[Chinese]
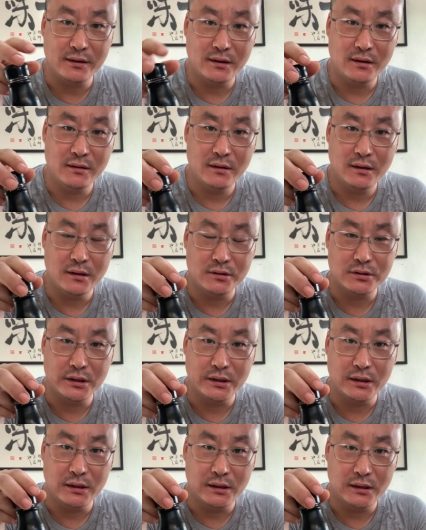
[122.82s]
的，呃，这
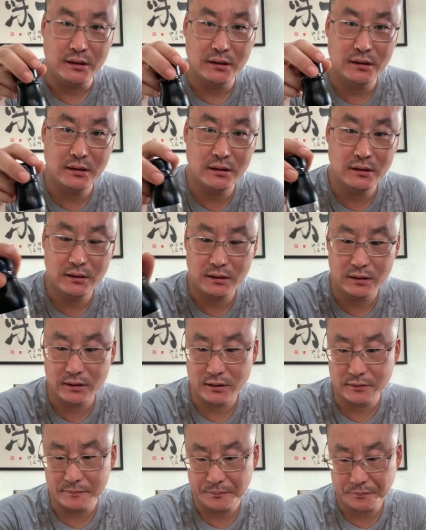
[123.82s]
个，
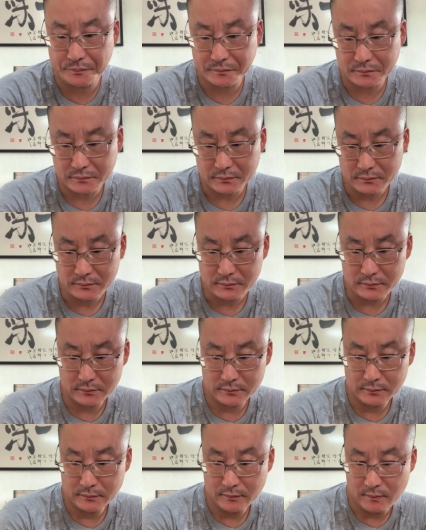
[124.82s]

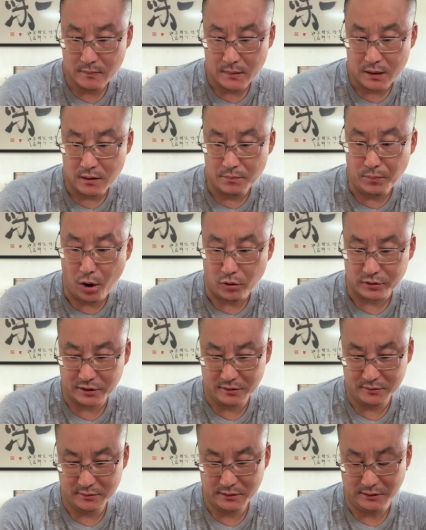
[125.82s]
呃，malt
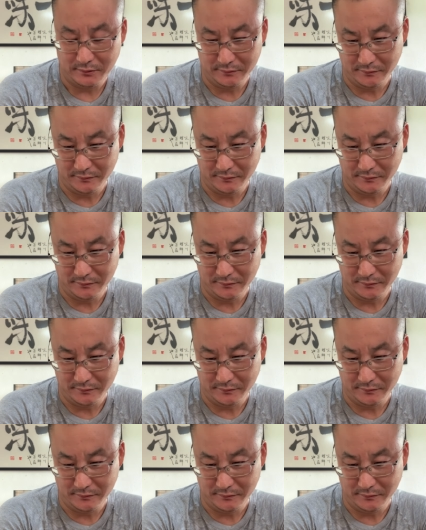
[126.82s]
啊，